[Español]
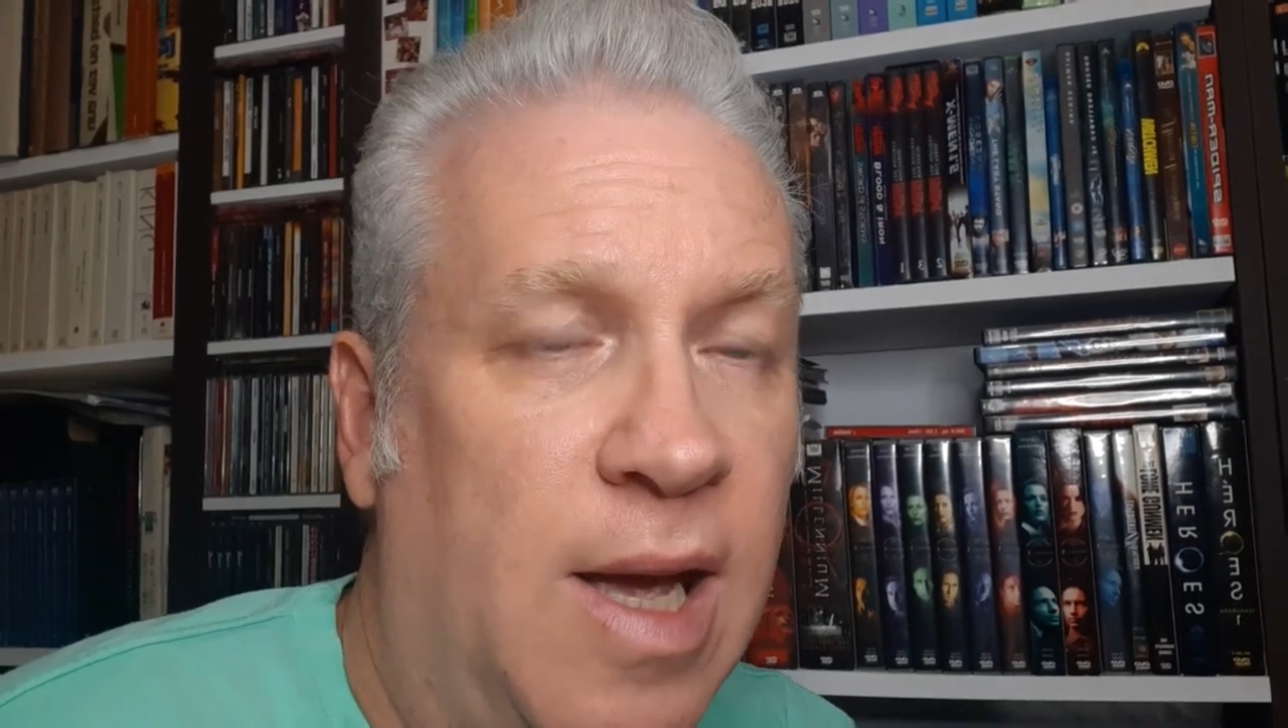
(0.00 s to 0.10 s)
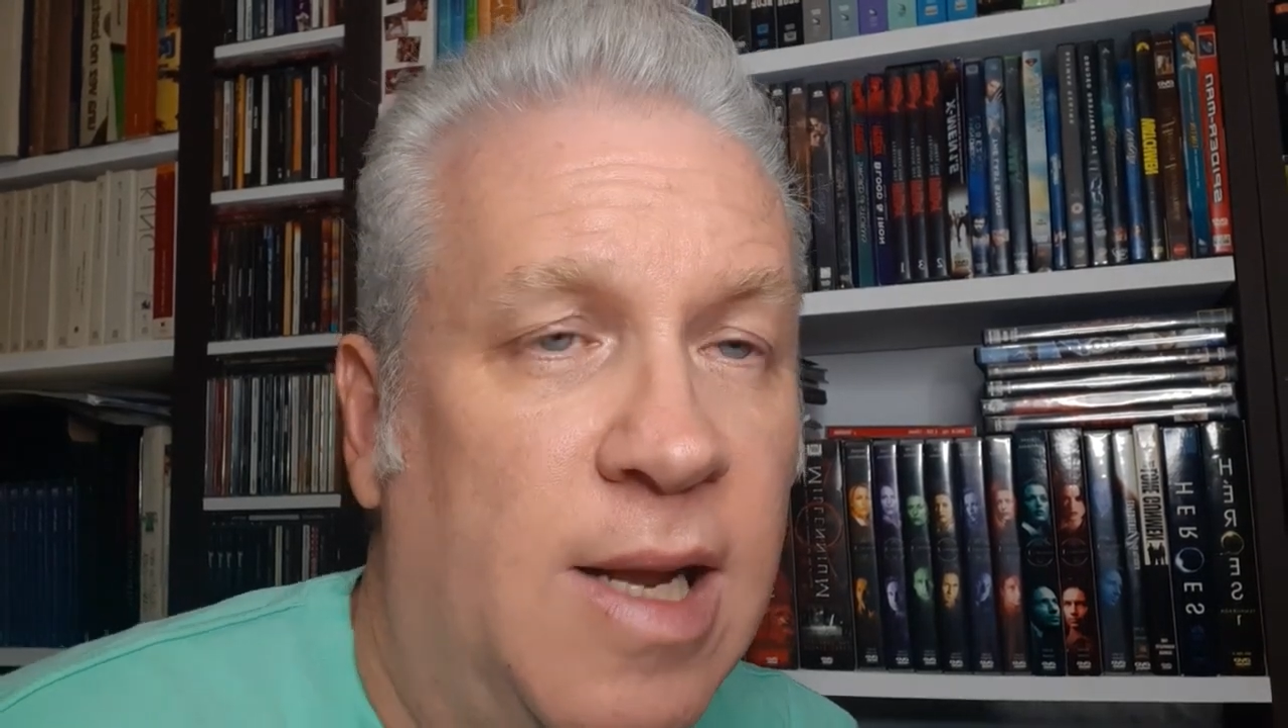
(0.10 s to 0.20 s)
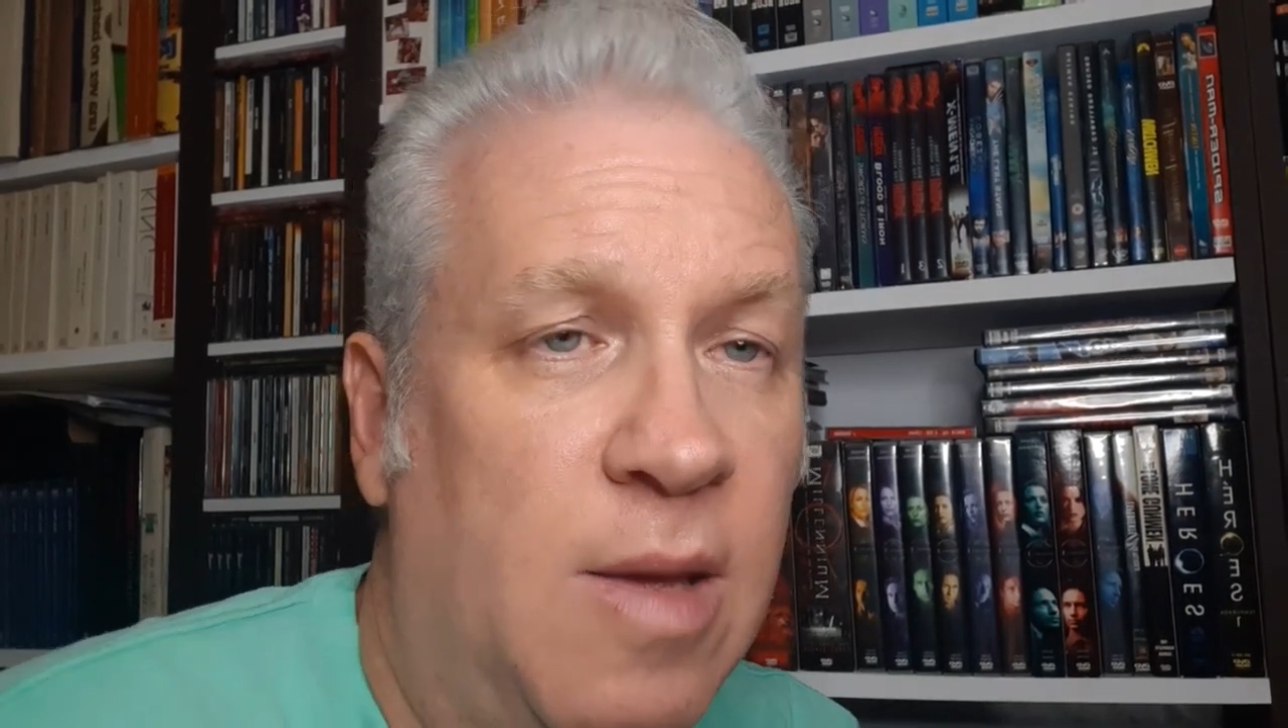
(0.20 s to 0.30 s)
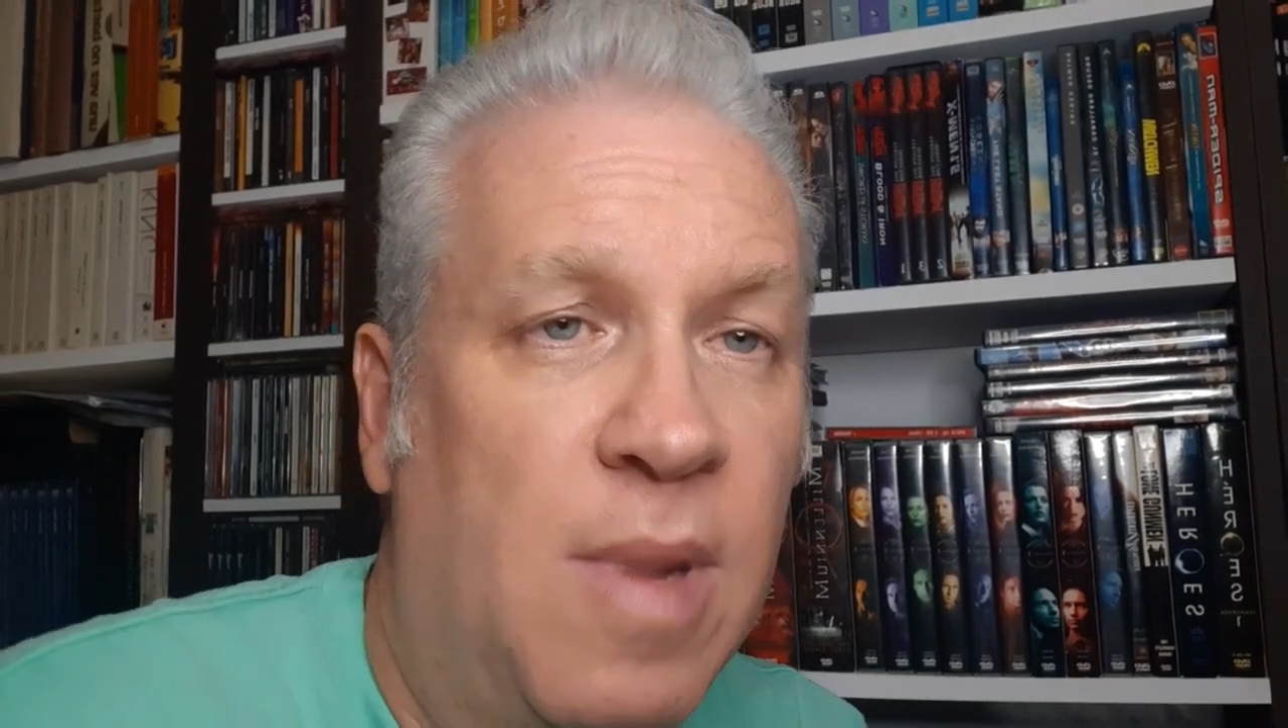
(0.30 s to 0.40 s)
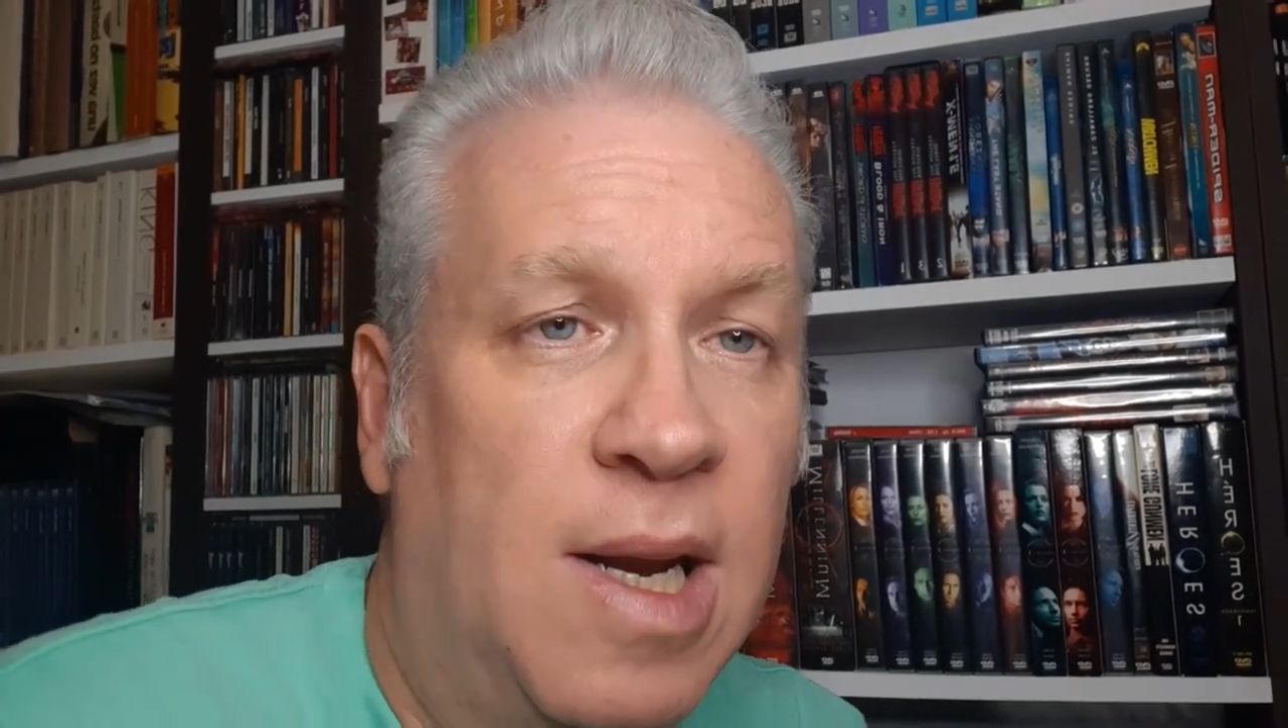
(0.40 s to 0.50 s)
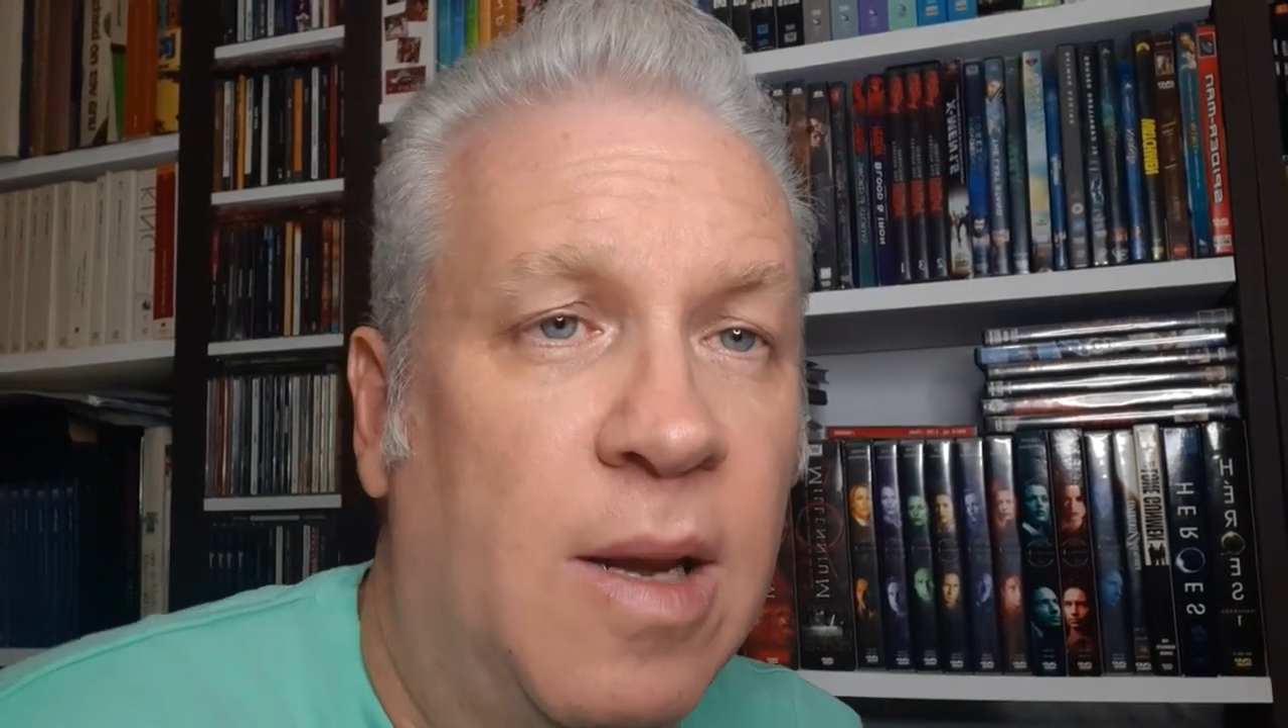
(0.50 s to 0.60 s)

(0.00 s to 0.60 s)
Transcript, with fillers: alguien vale